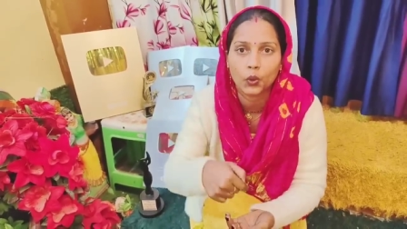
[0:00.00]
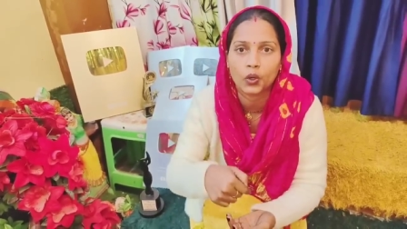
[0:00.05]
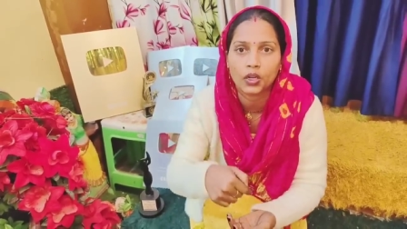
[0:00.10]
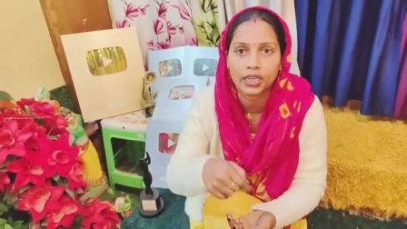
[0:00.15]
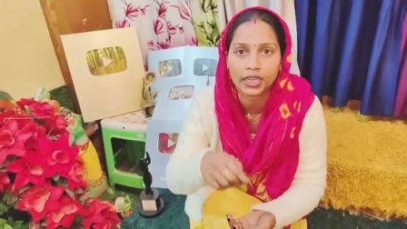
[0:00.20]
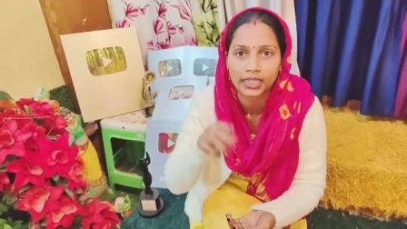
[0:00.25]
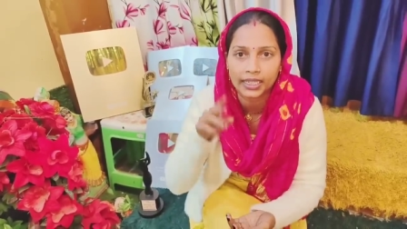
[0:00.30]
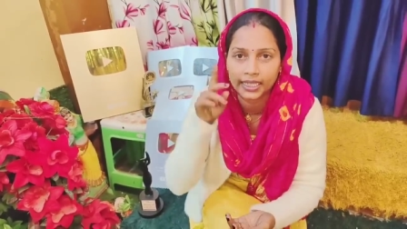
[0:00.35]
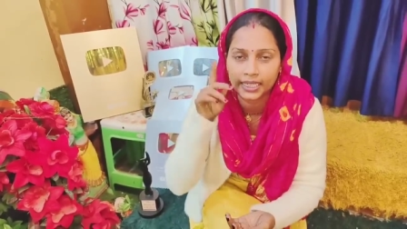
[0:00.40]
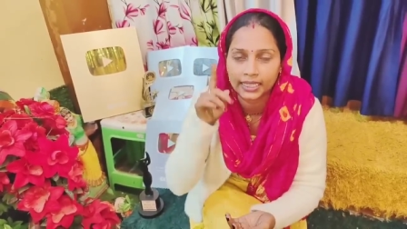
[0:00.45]
खोल
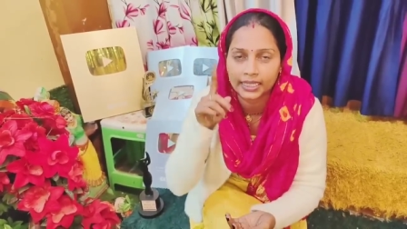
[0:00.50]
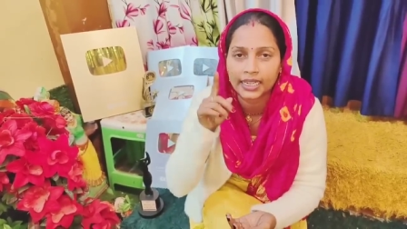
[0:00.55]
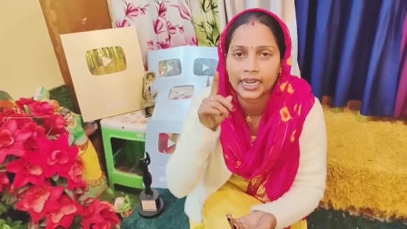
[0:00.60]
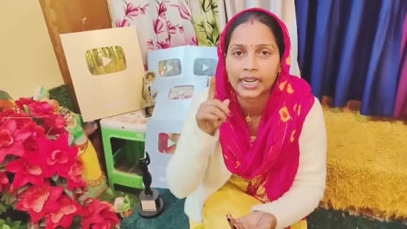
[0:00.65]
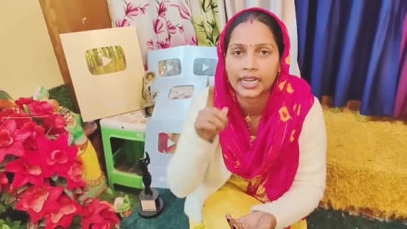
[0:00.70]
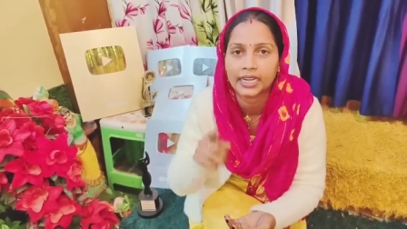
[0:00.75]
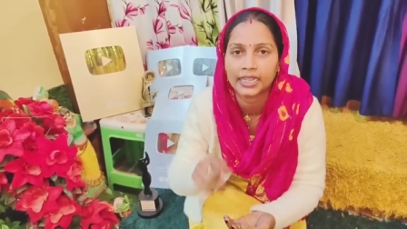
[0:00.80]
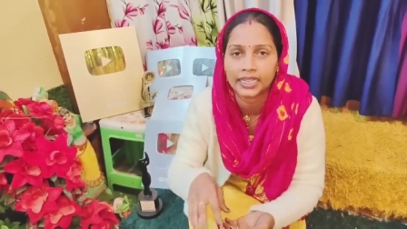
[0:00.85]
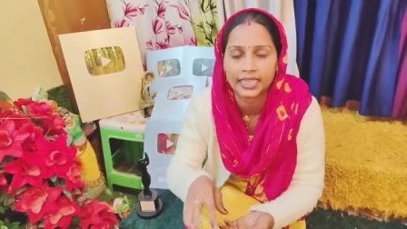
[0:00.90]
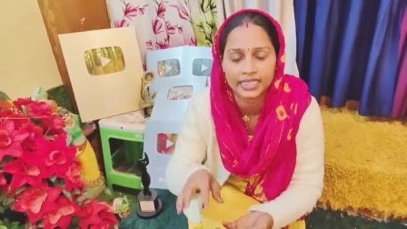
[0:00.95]
करके एक
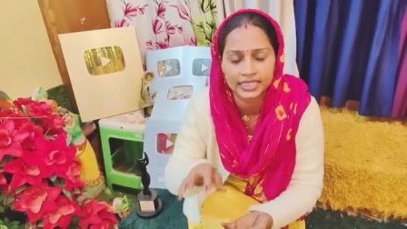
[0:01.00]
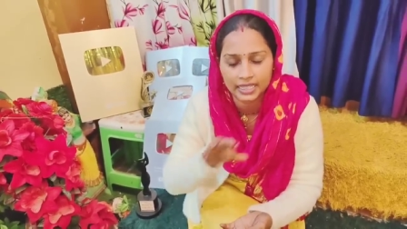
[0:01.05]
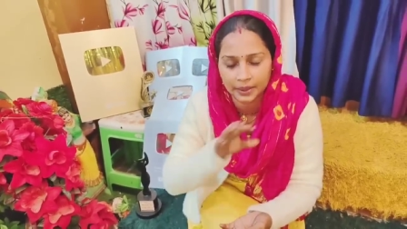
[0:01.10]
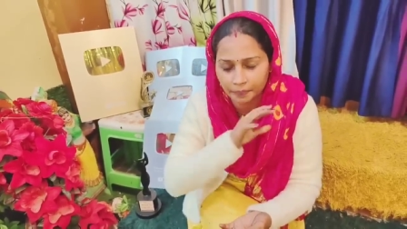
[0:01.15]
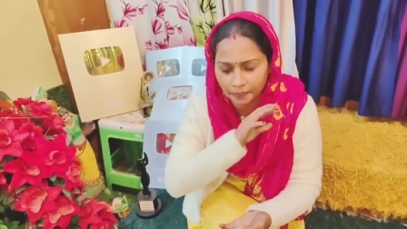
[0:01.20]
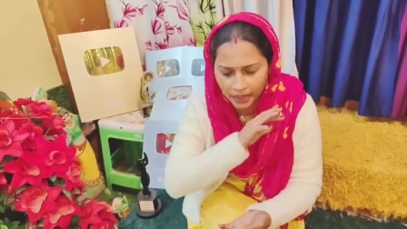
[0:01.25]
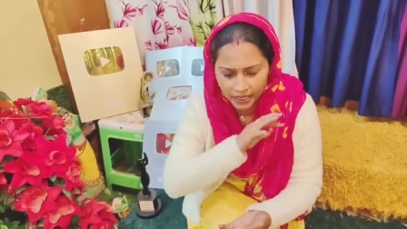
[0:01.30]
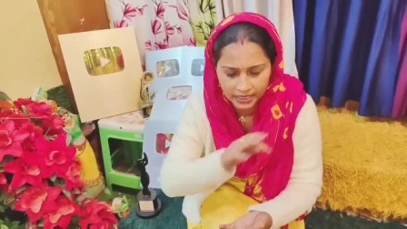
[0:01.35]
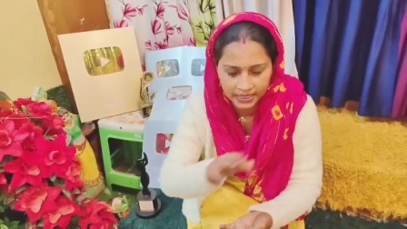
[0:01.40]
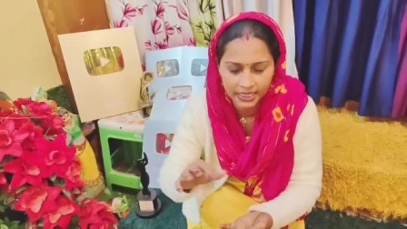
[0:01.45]
डेढ़ घंटे
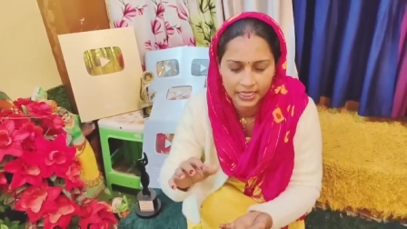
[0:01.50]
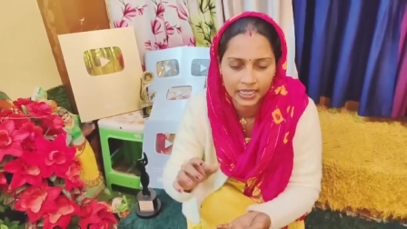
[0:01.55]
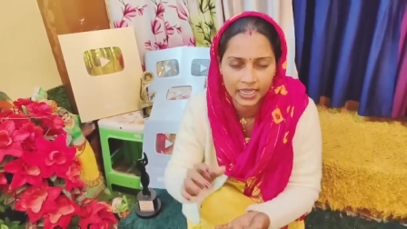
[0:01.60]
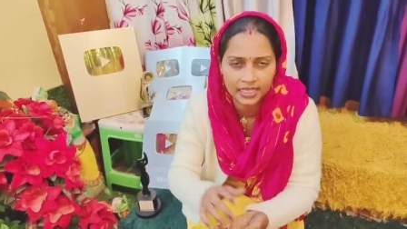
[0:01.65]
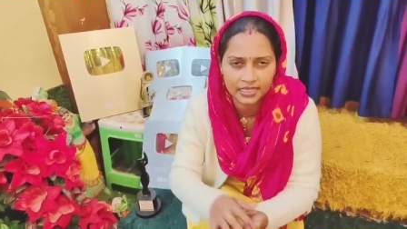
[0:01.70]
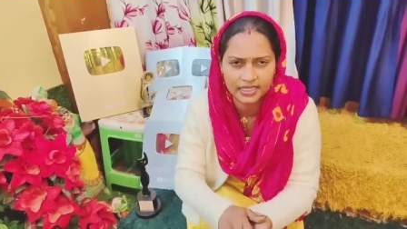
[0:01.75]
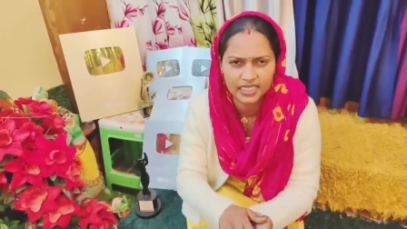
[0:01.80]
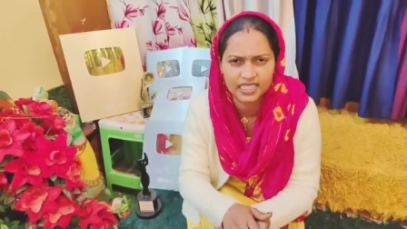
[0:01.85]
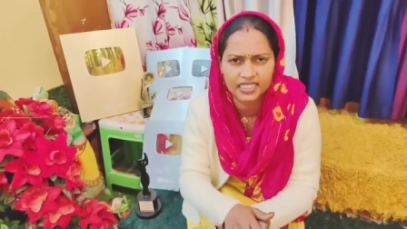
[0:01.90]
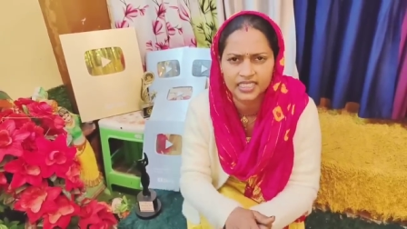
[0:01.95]
सबका
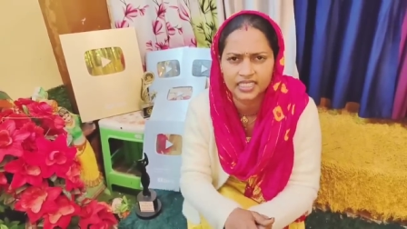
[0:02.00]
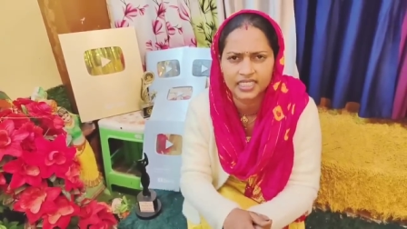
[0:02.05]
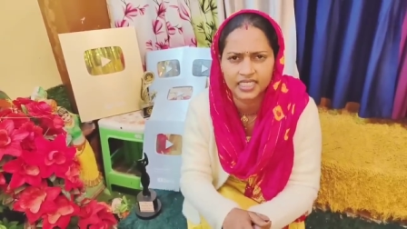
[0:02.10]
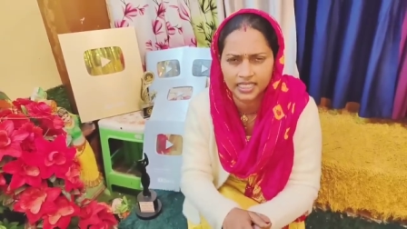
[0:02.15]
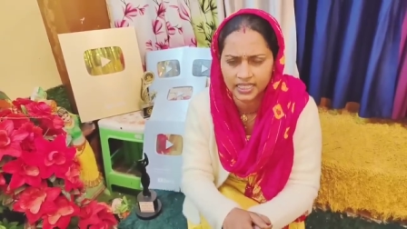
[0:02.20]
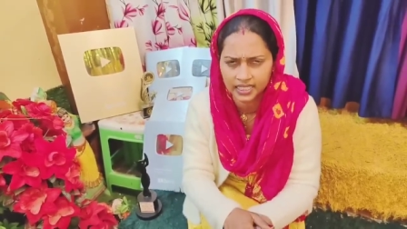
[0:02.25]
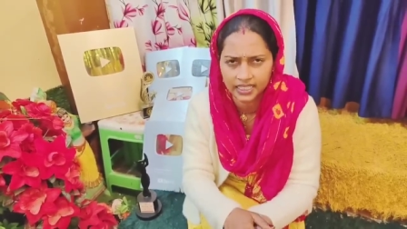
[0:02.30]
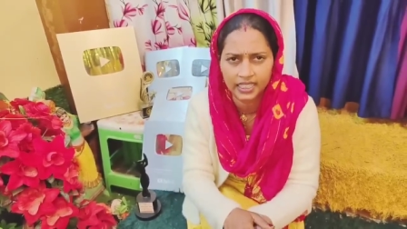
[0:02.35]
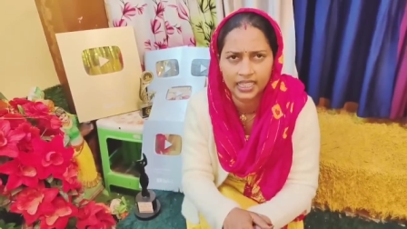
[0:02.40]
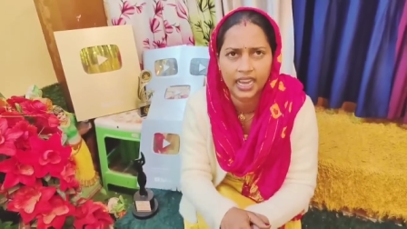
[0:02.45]
चैनल सर्च करके
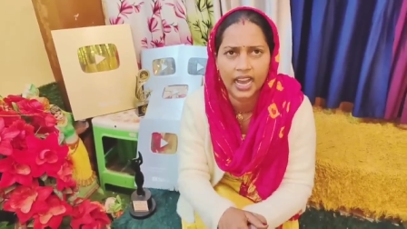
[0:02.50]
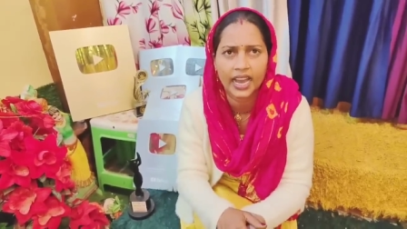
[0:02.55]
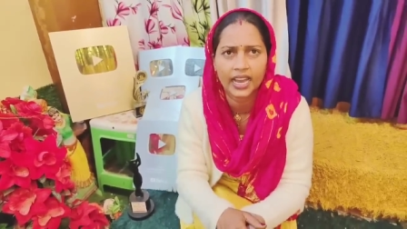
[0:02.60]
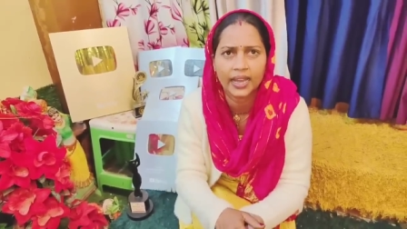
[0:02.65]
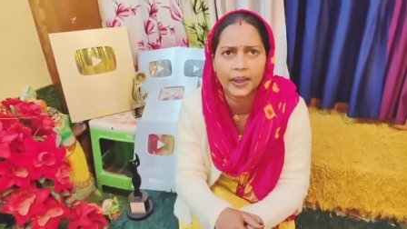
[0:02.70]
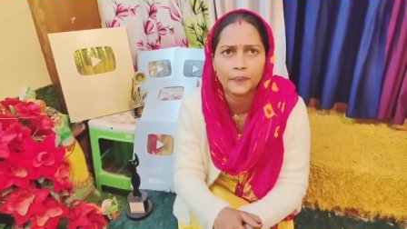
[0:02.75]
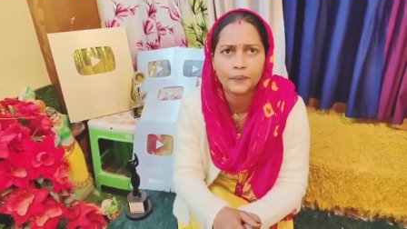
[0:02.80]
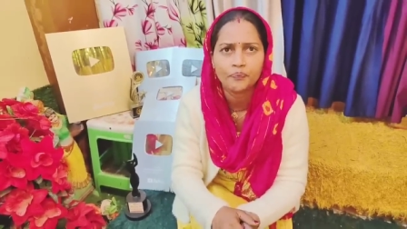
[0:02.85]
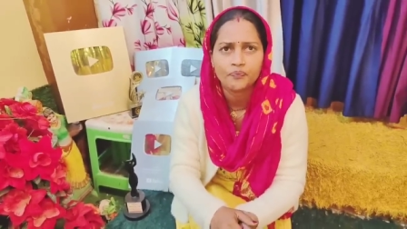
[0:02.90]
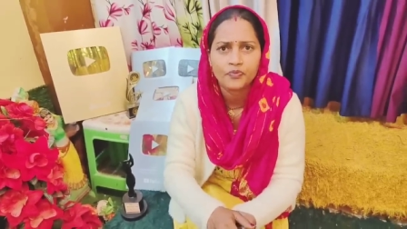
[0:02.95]
कोई नहीं बना
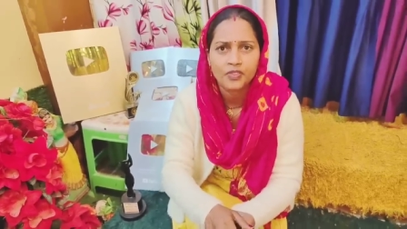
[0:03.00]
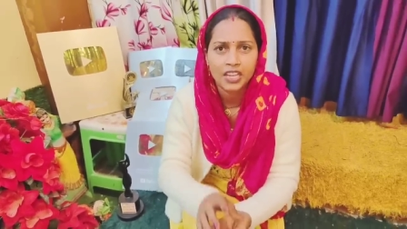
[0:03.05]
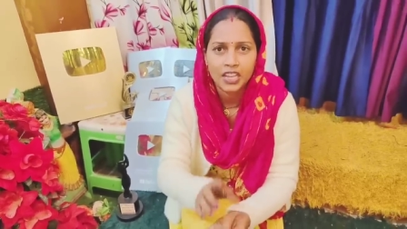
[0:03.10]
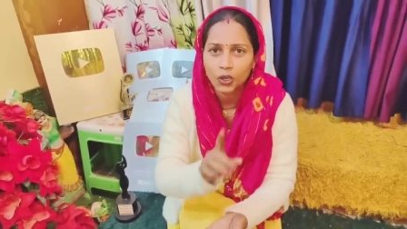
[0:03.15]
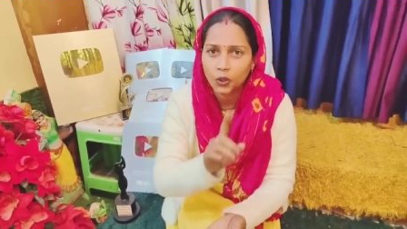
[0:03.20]
रहा है अभी